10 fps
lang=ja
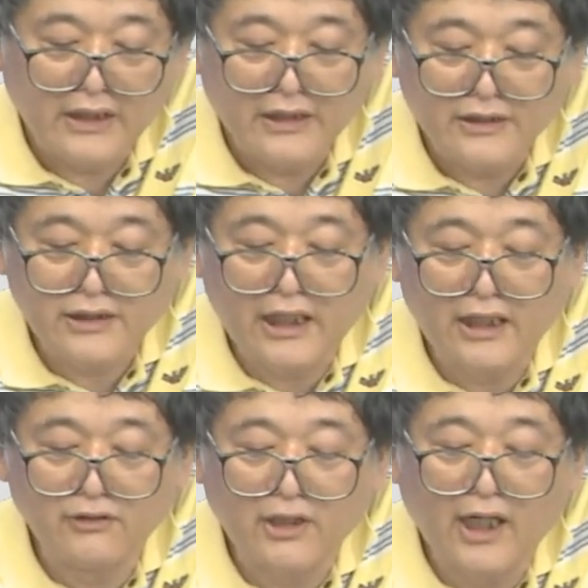
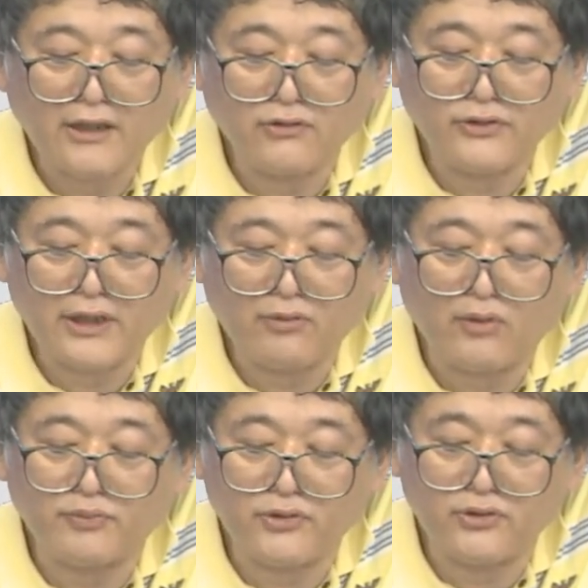スケール外音で
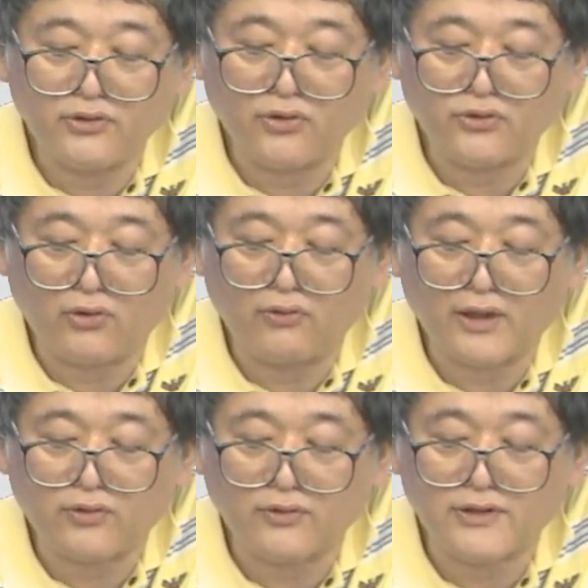もブルーノート音
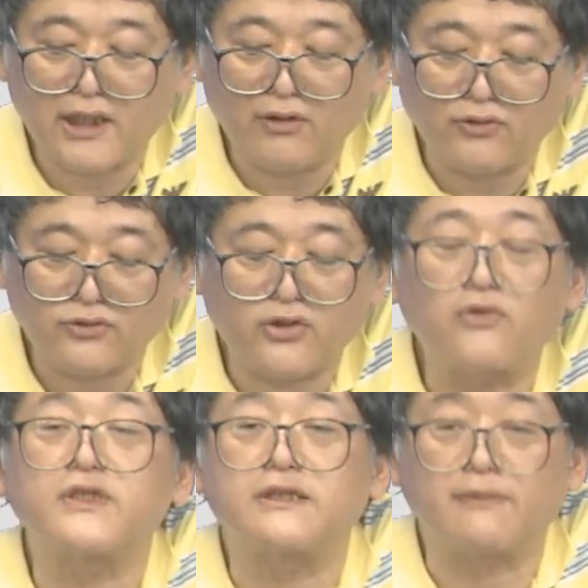は特性音と
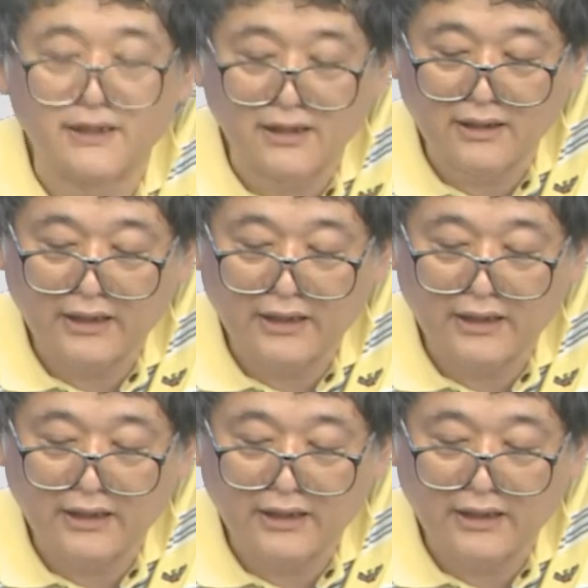表示します。